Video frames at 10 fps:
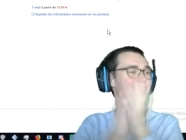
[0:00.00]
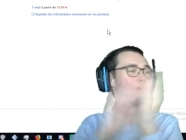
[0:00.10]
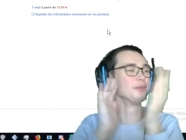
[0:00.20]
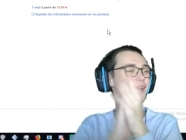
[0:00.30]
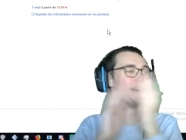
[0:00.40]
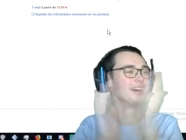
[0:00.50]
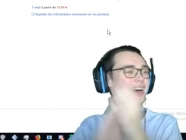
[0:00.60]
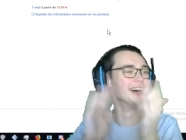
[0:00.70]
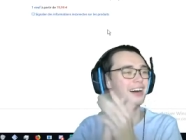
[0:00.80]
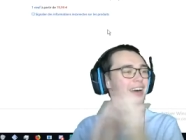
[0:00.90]
Bravo, hein.
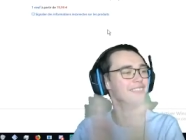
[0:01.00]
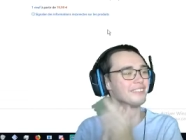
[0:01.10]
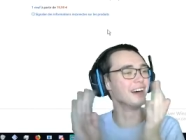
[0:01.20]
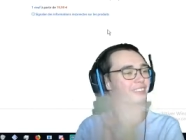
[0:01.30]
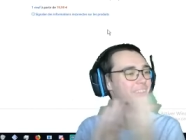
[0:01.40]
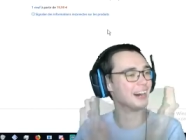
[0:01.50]
j'ai vu, Bravo,